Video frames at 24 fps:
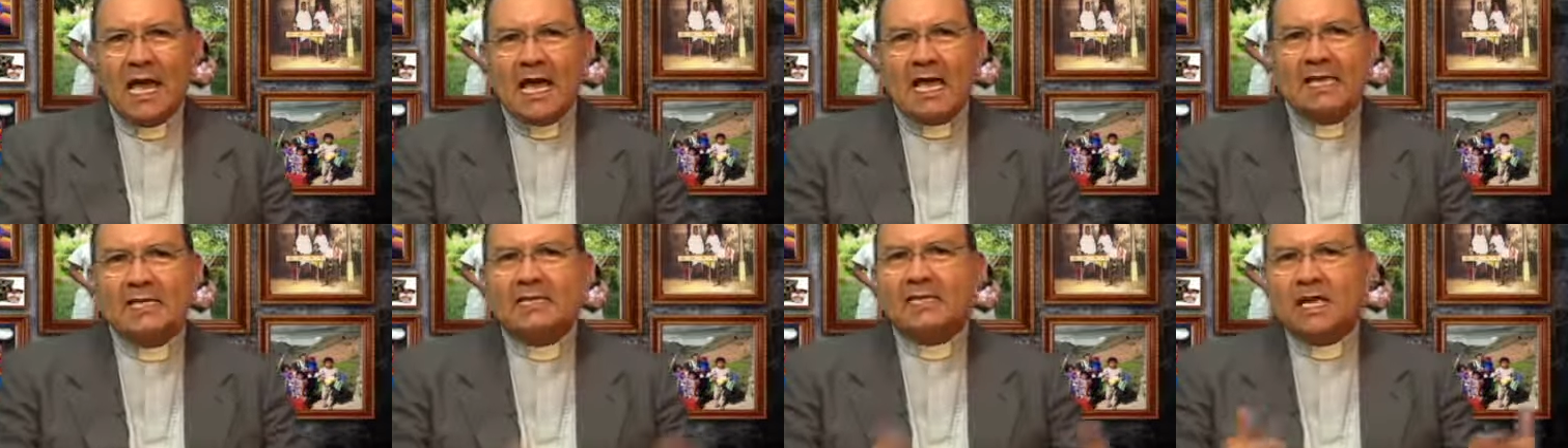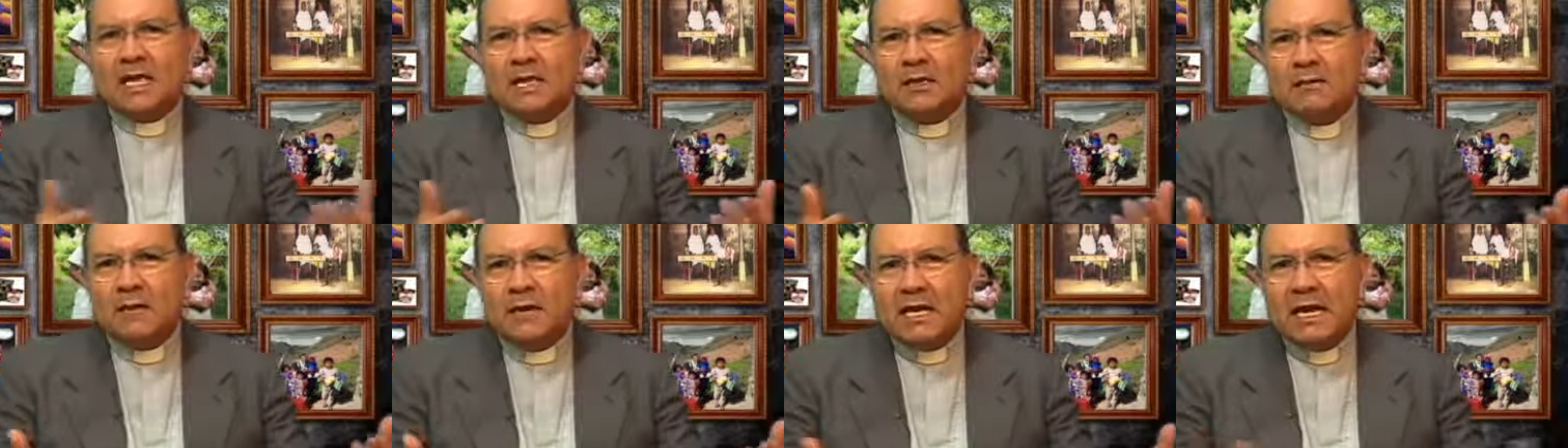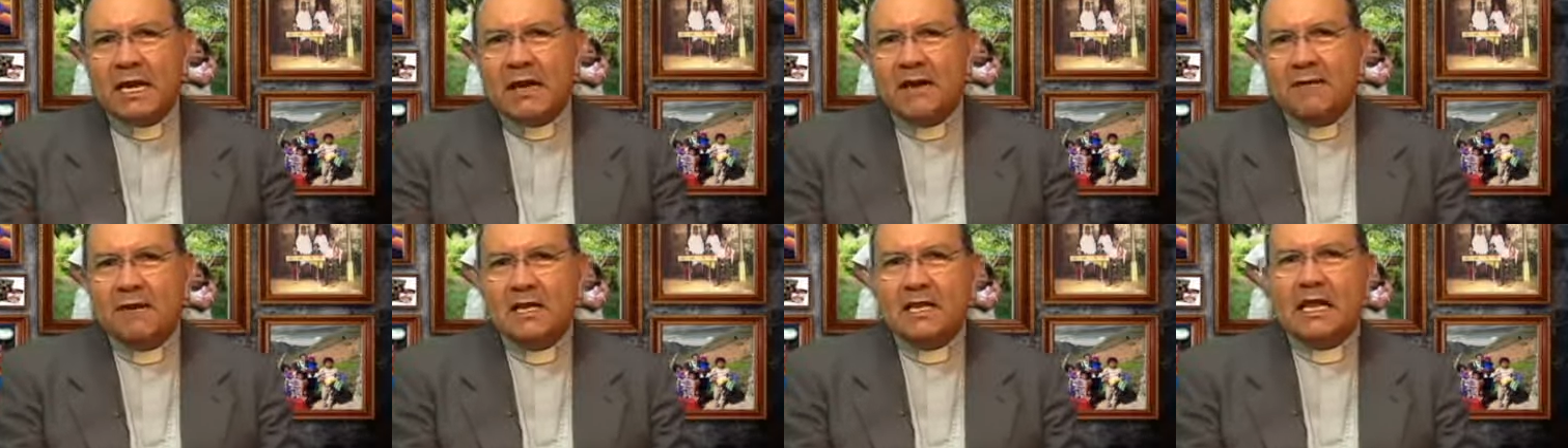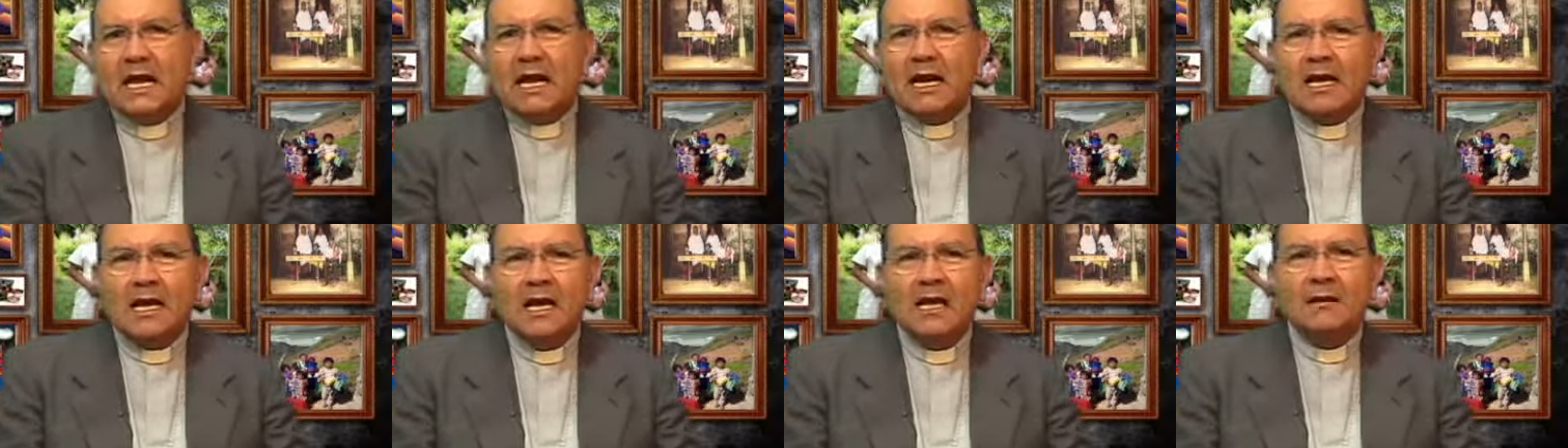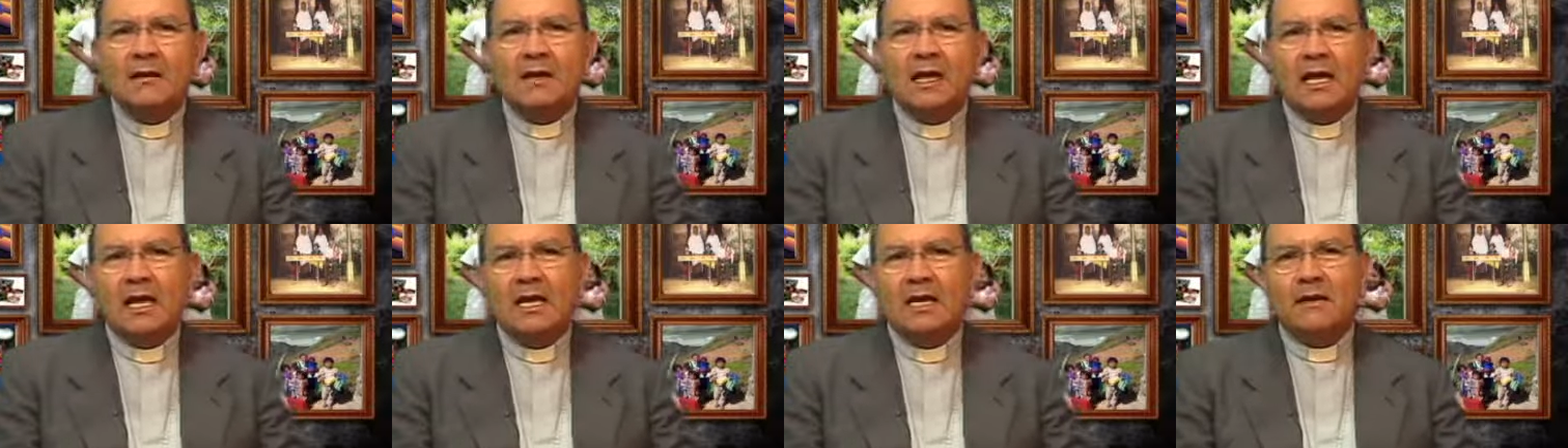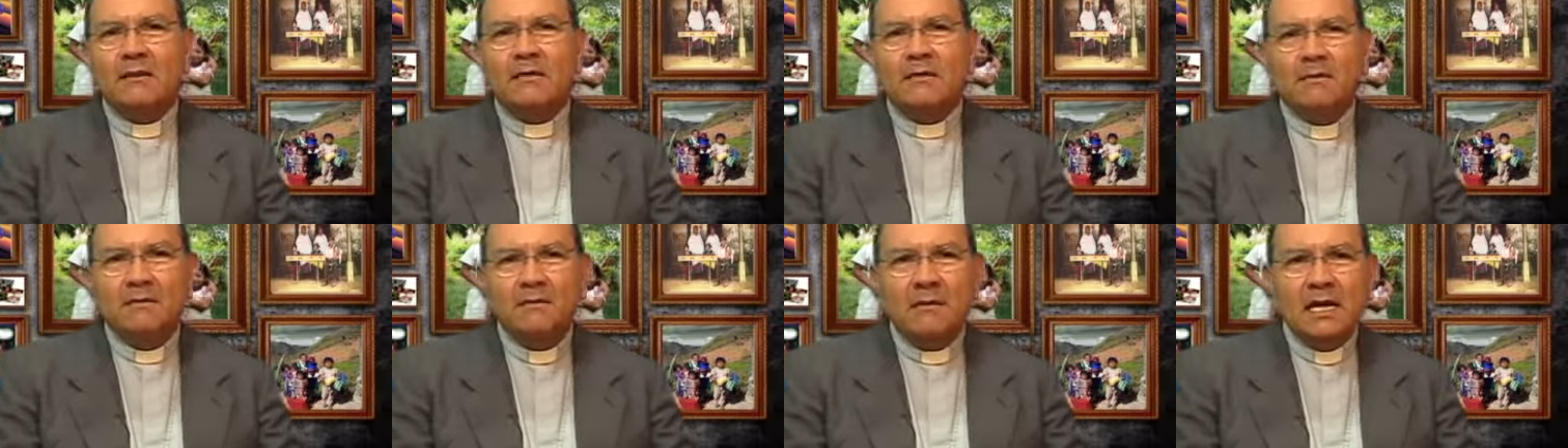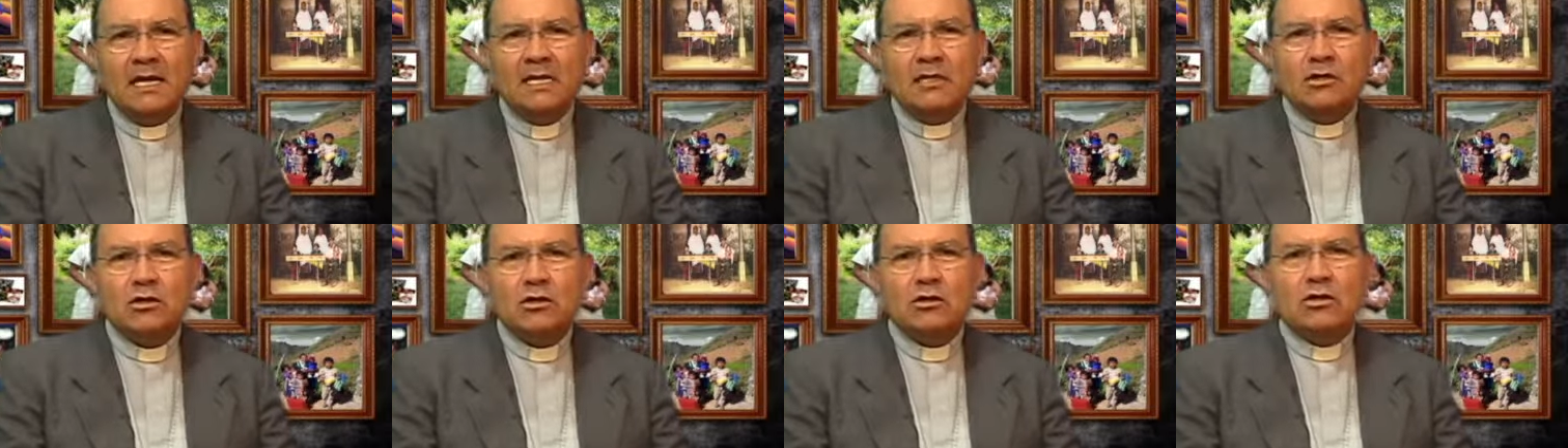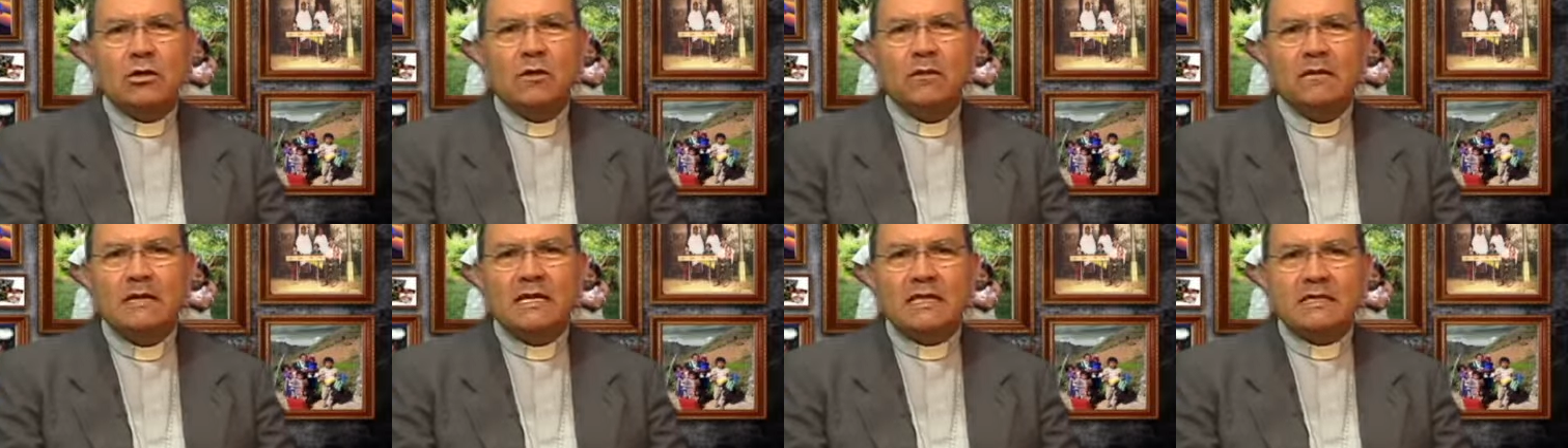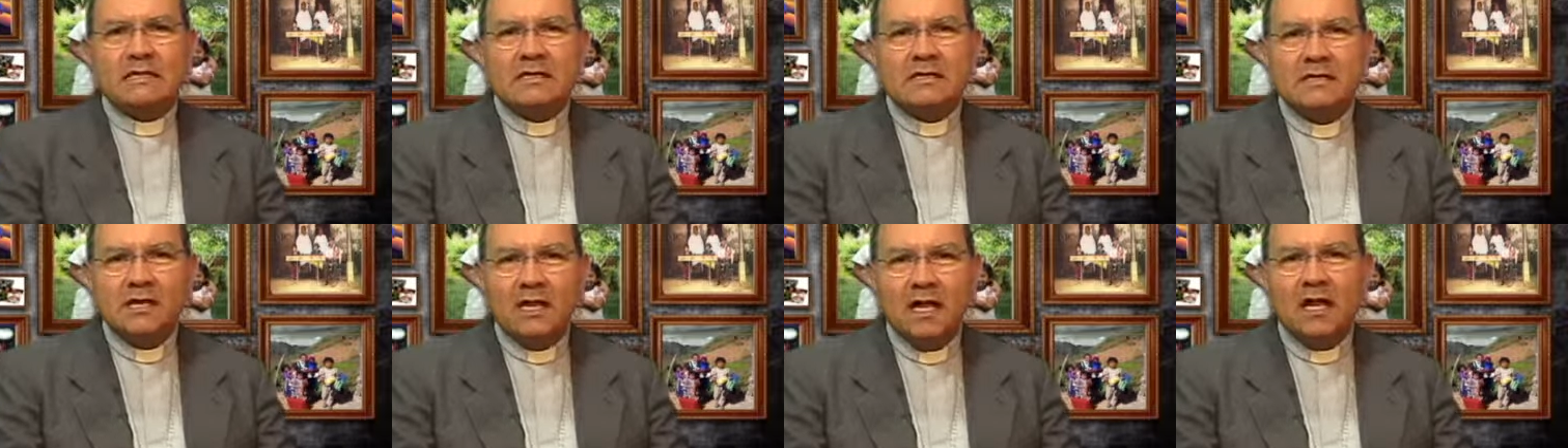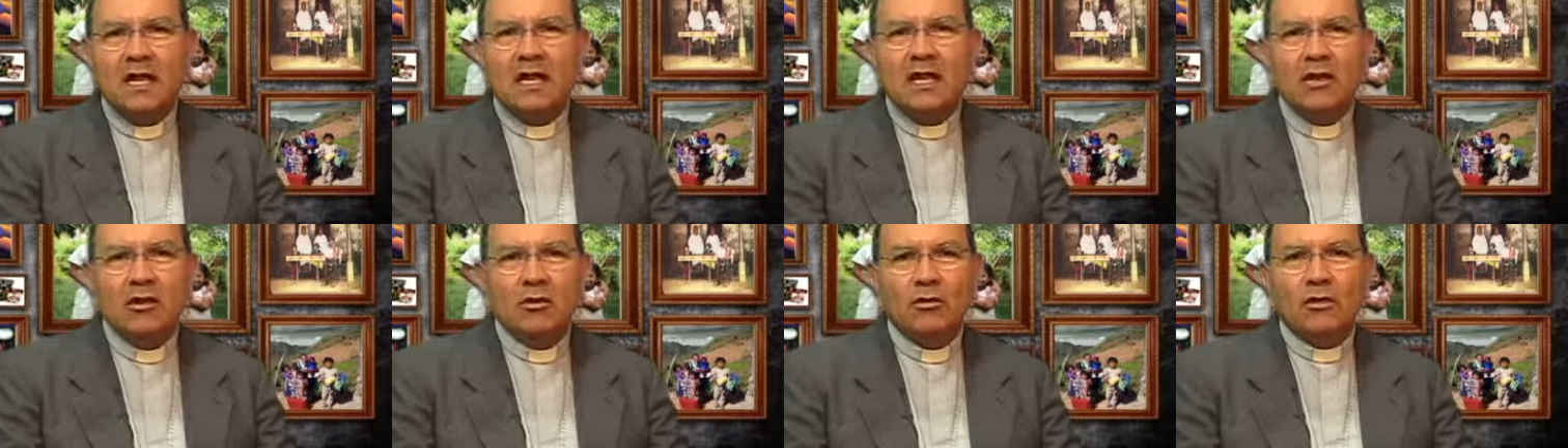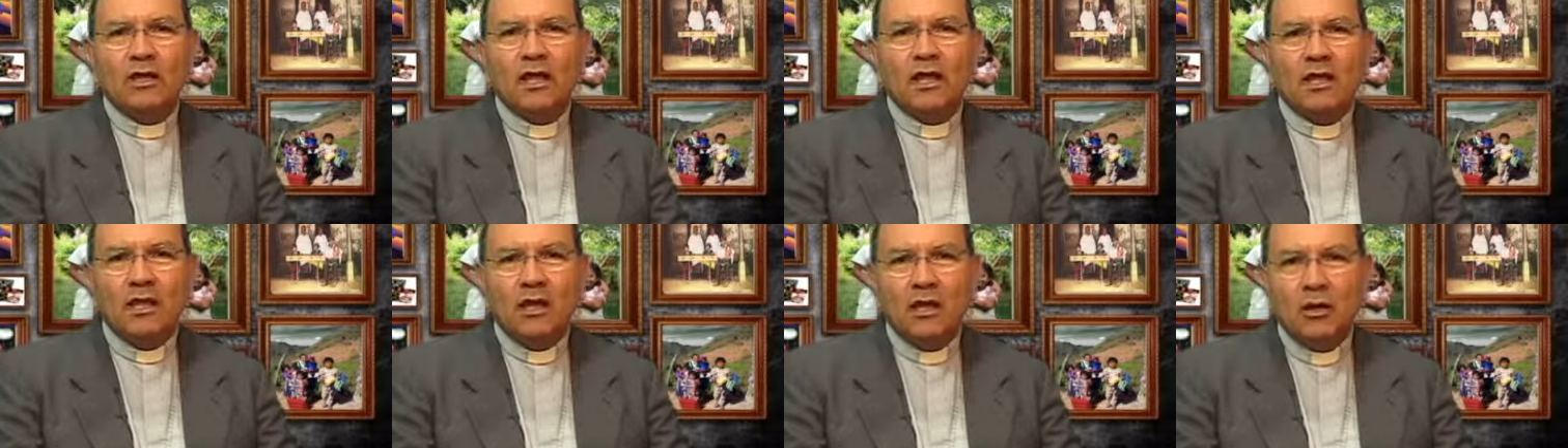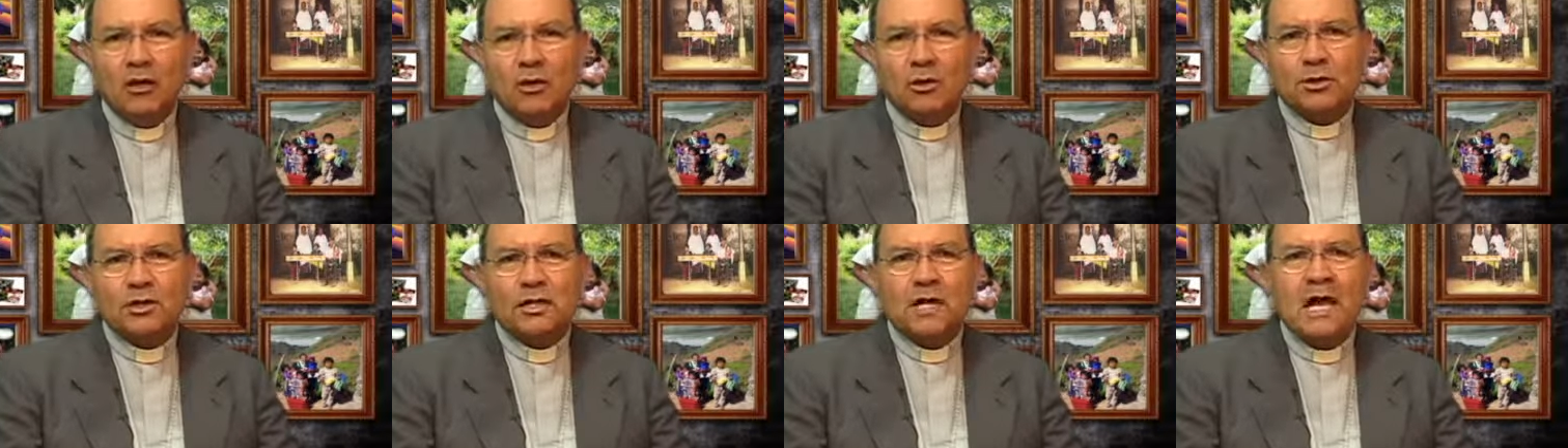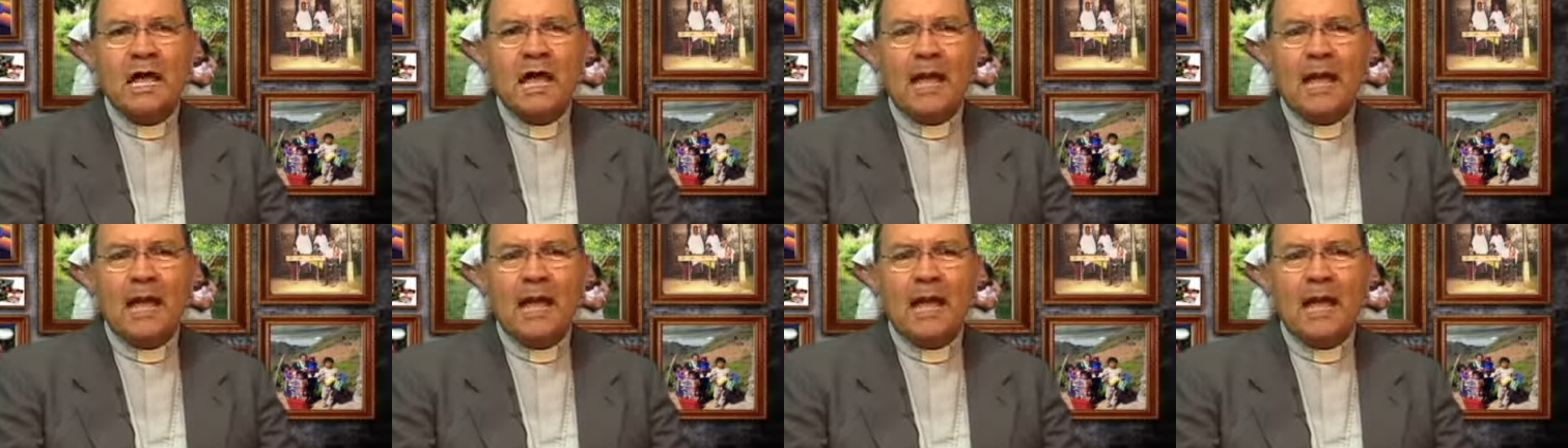y se admiraban de aquel inmenso misterio de Dios